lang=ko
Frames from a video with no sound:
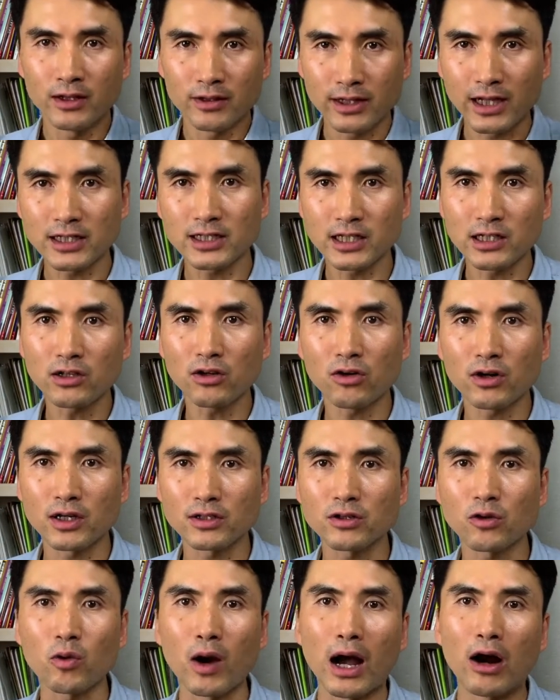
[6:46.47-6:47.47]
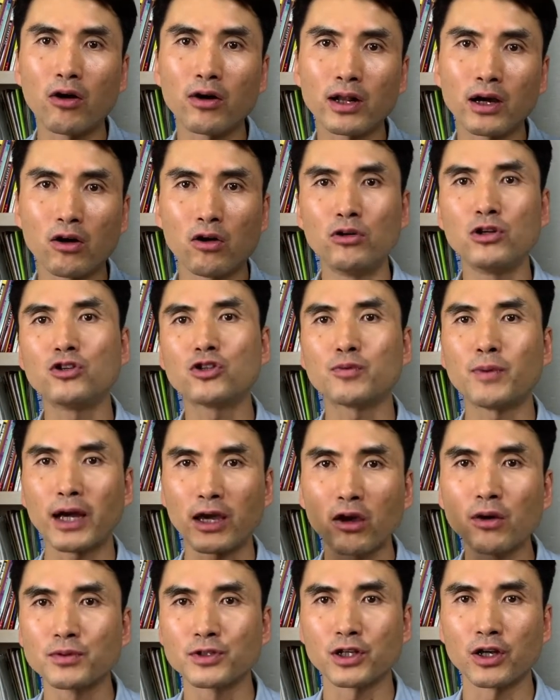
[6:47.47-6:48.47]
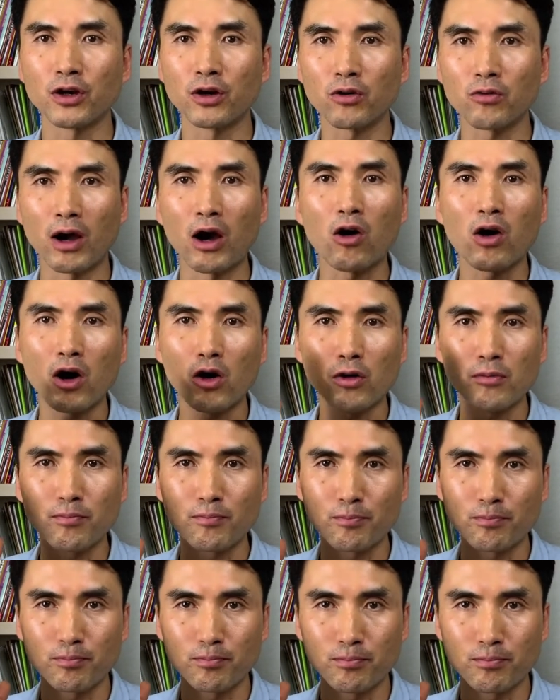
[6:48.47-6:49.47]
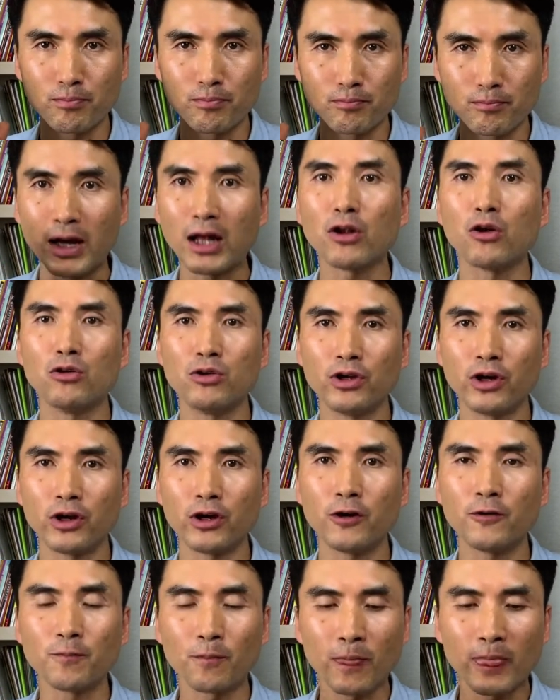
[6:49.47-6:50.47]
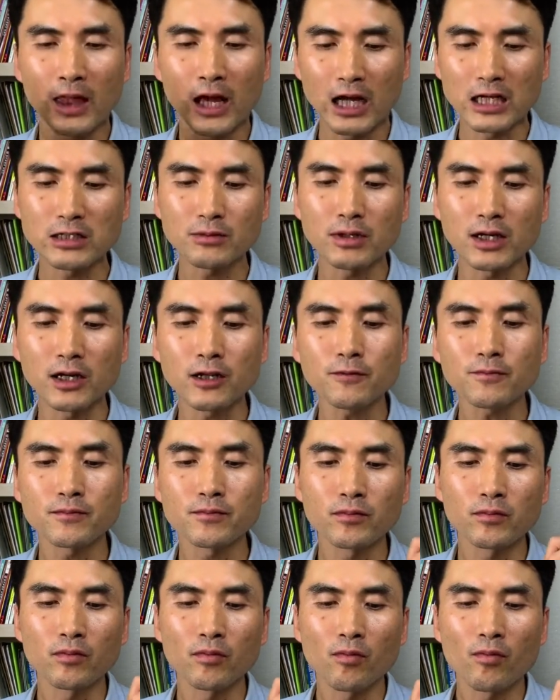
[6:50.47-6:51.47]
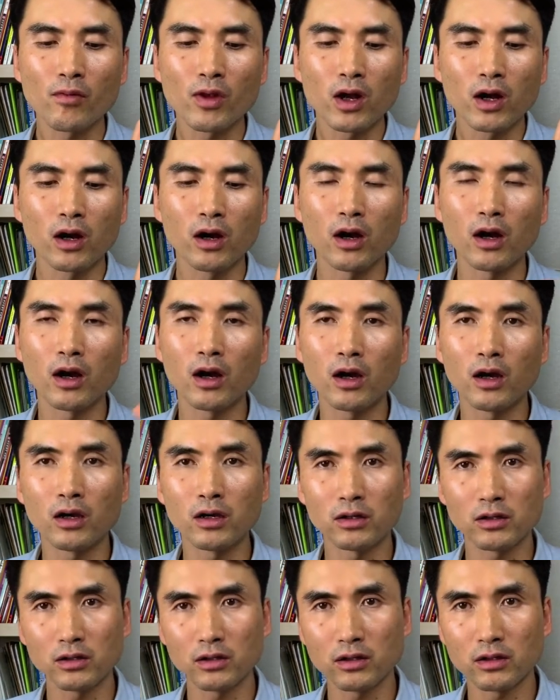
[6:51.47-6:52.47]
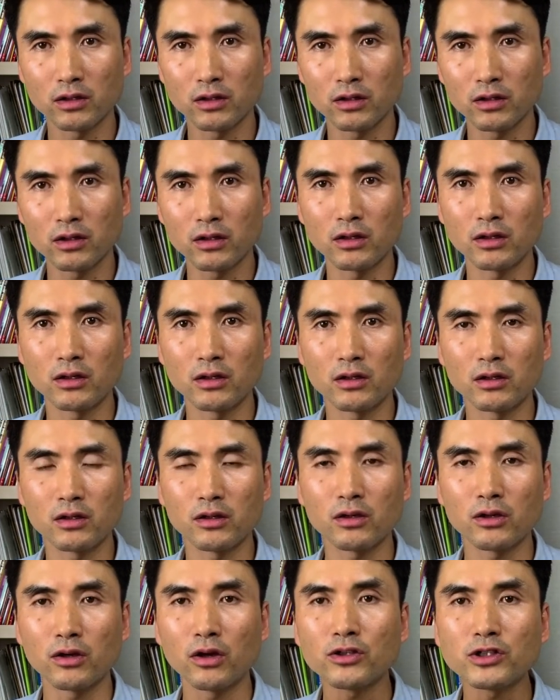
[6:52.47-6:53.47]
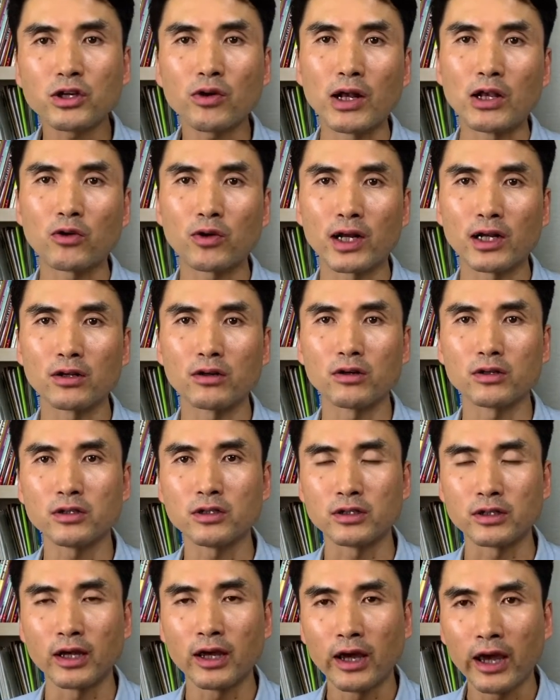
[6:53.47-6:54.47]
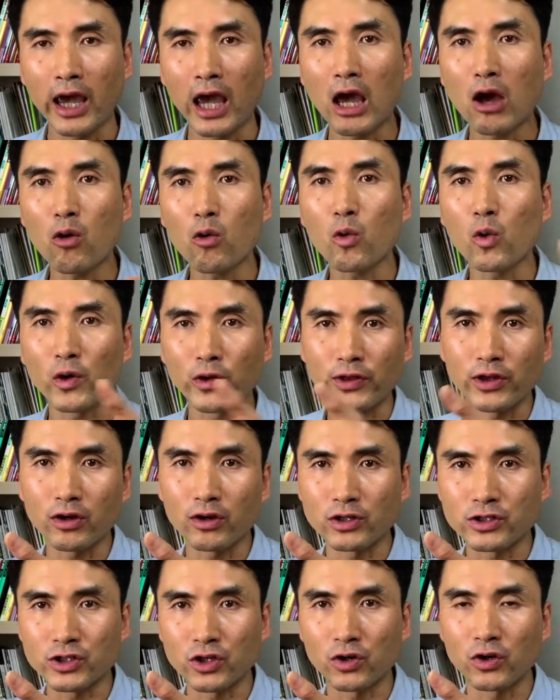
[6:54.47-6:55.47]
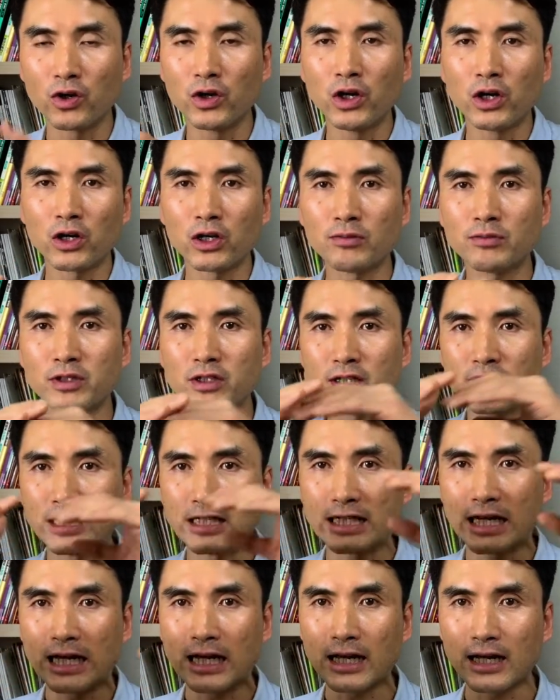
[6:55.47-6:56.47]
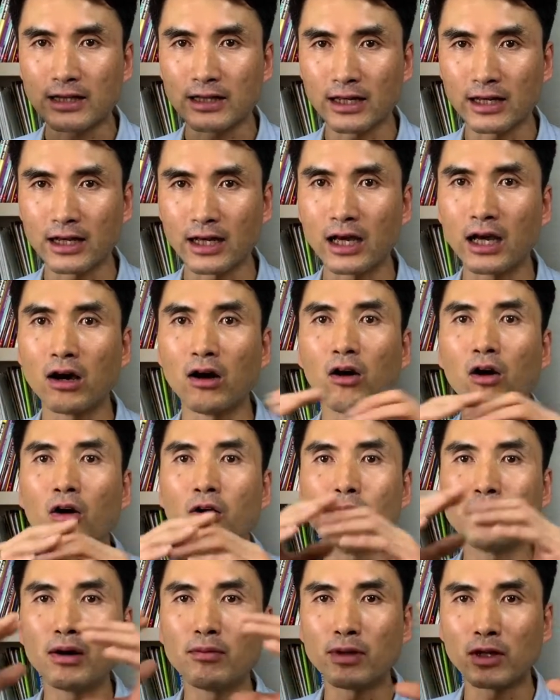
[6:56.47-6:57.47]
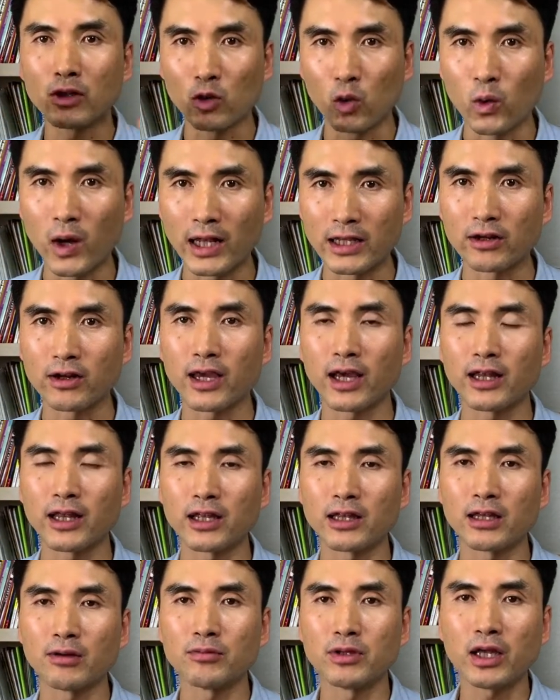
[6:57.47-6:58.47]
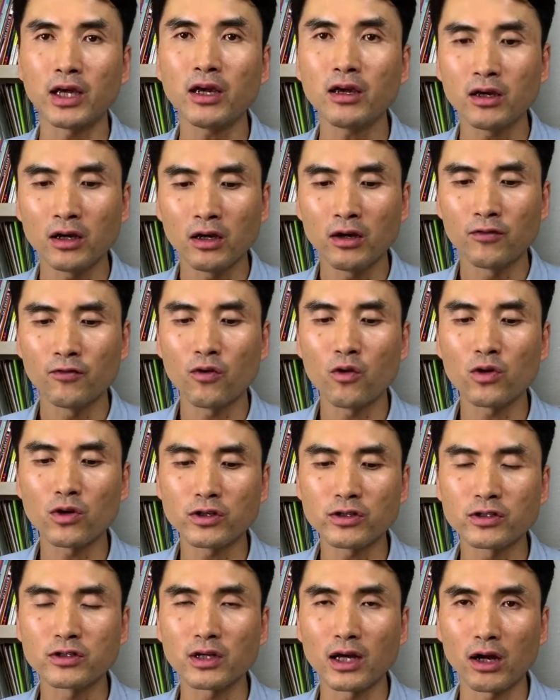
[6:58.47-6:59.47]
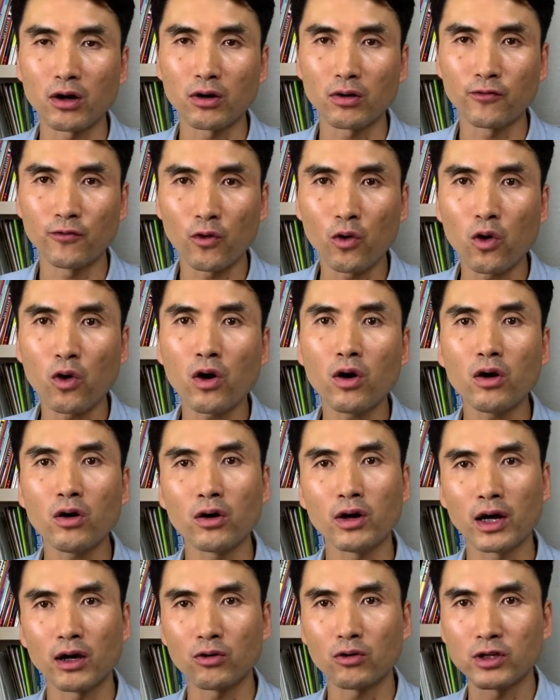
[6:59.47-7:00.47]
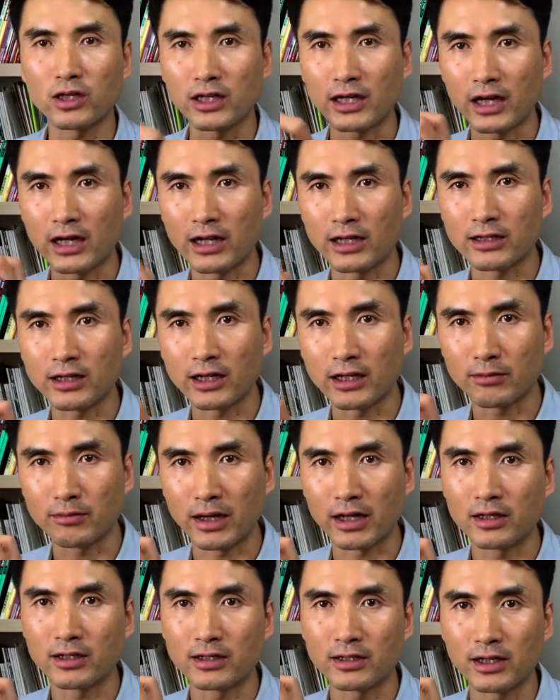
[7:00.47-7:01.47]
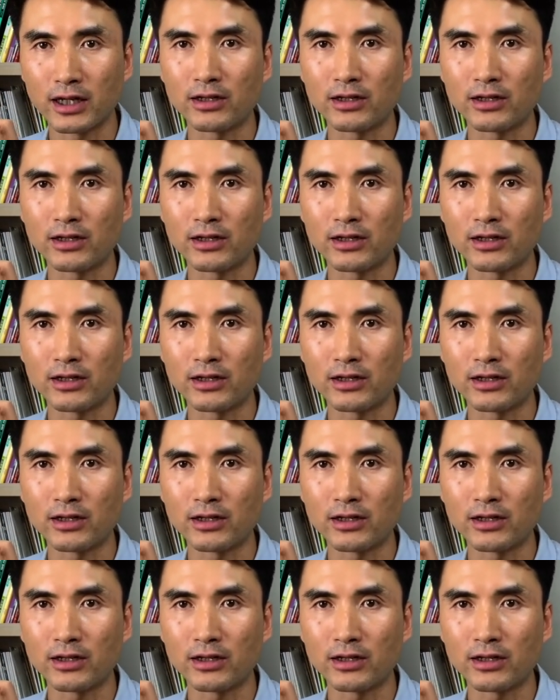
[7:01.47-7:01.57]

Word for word: 딱 찍는 거라서 과거랑 어울릴 수밖에 없어요. 과거하고만 어울려요. 하지만 어, 현재 완료라는 거는 해오고 있는 거죠. 그러면 그 기간을 갖다가 얼마 얼마 동안 이렇게 해야 되기 때문에 for, 하고 기간을 나타내는 말을